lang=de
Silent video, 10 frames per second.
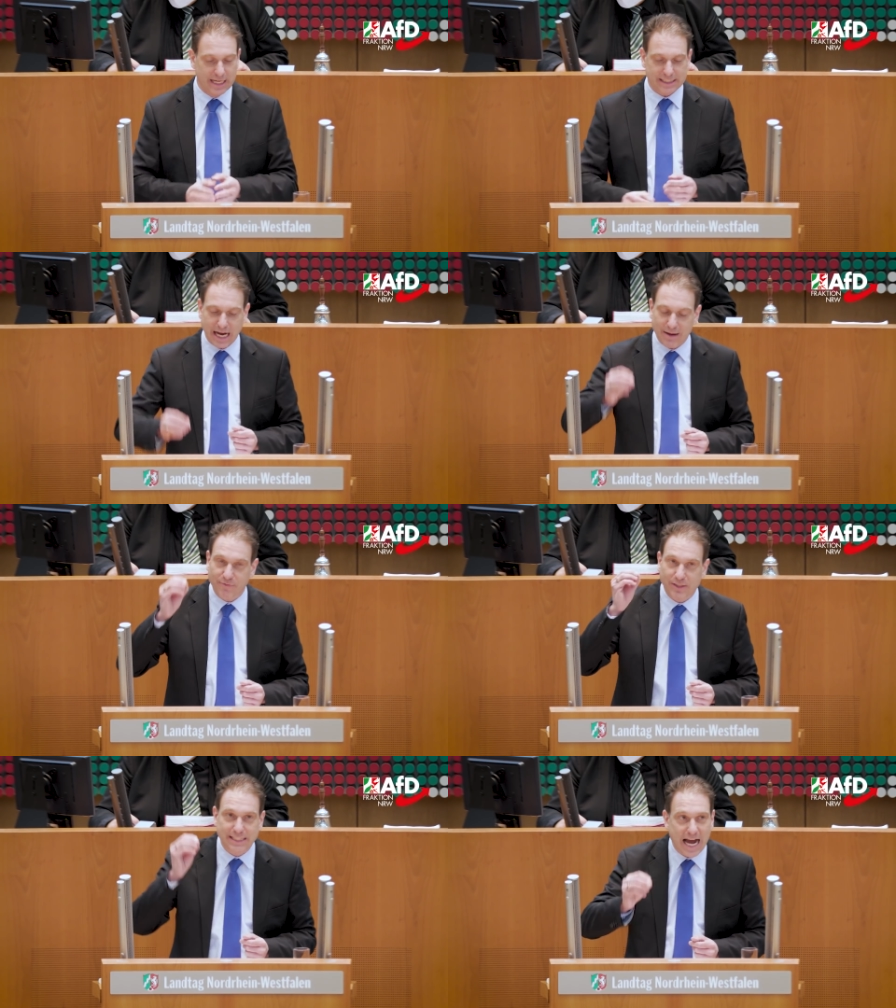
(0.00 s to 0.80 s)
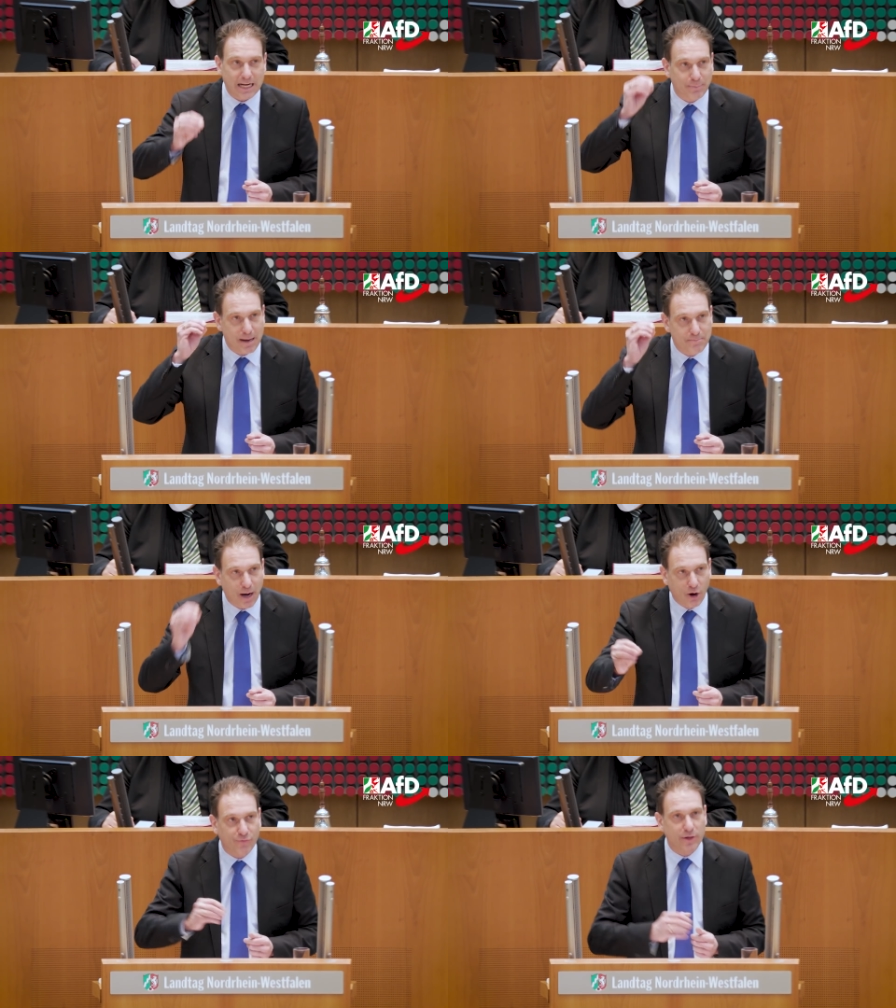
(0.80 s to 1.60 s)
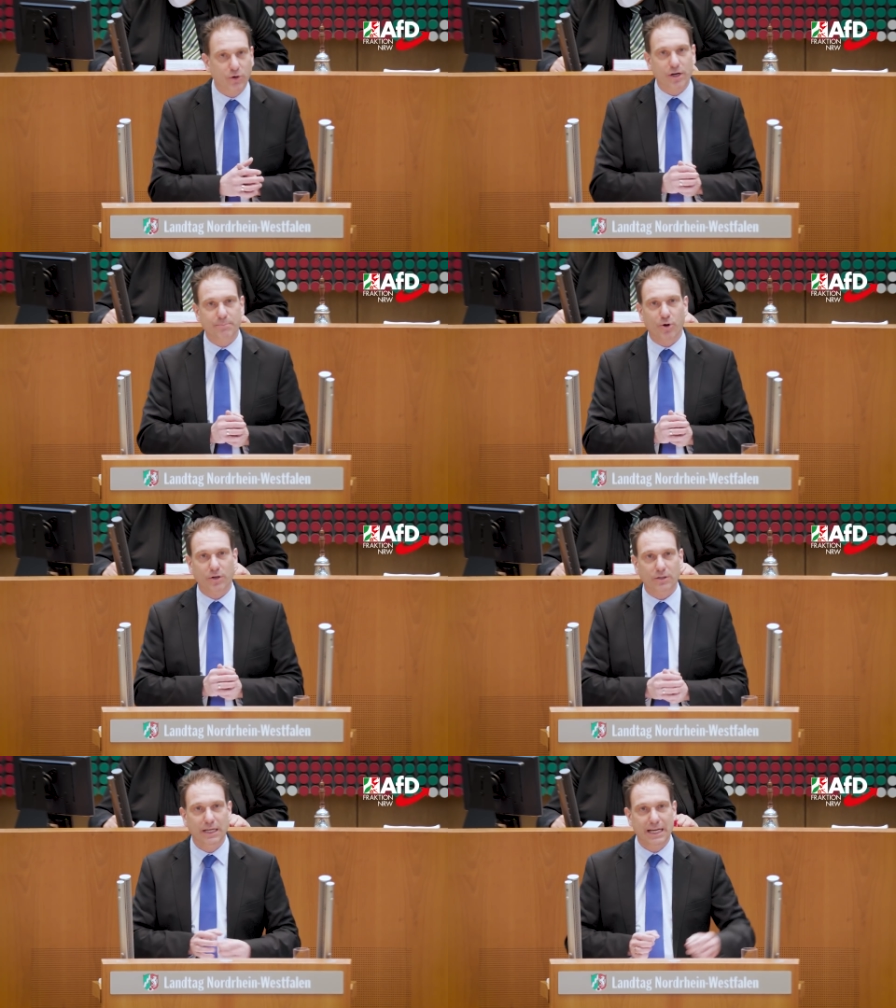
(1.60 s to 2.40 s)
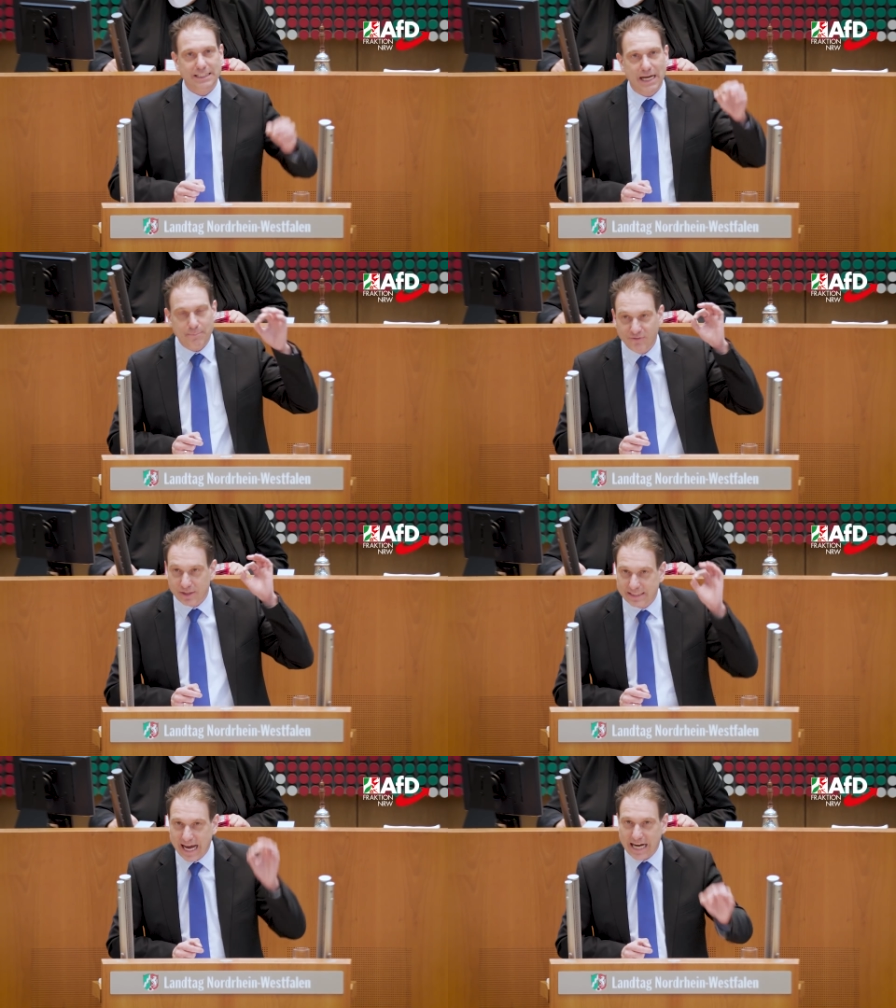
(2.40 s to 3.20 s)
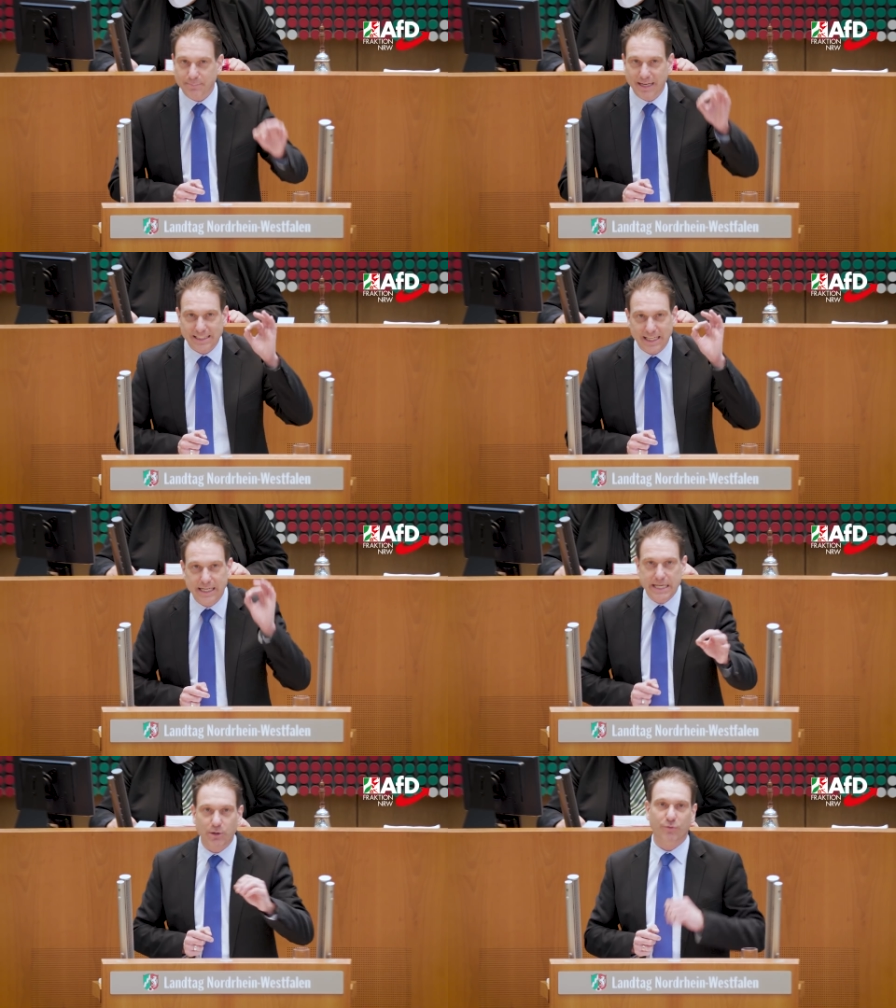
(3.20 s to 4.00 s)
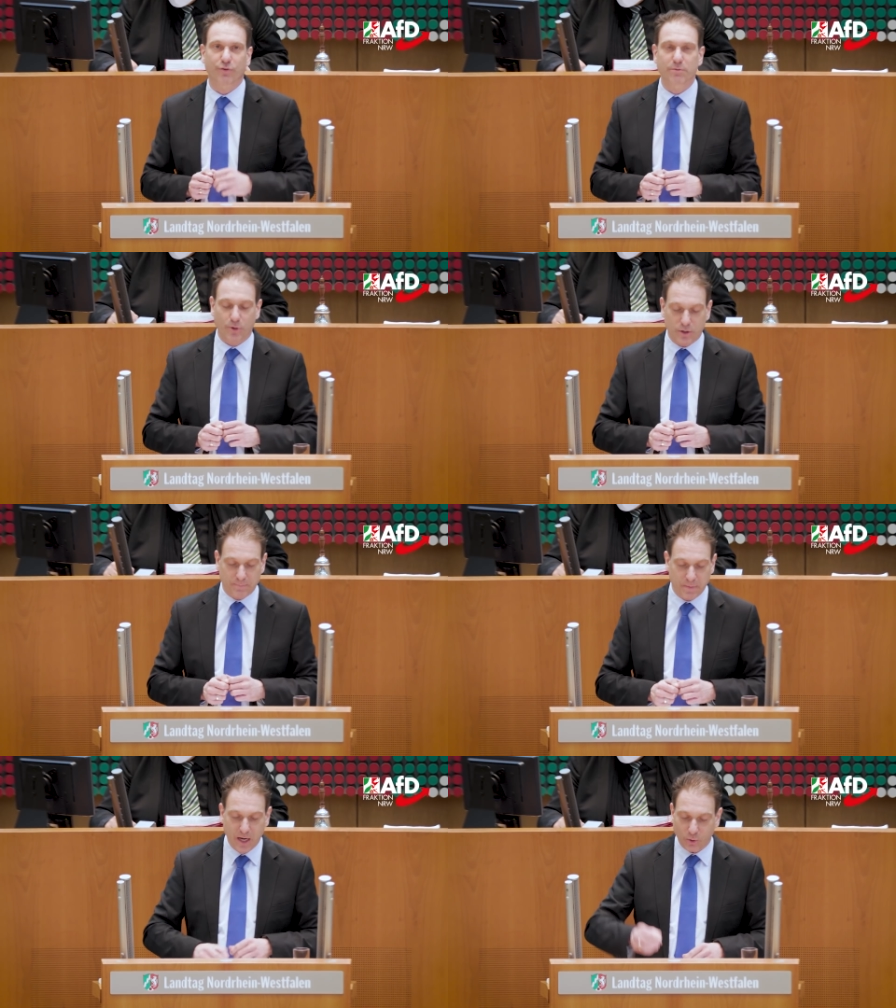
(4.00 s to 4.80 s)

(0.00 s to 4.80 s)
Sie haben versagt beim Bau von neuen Brücken. Sie haben versagt bei der Sanierung von Brücken.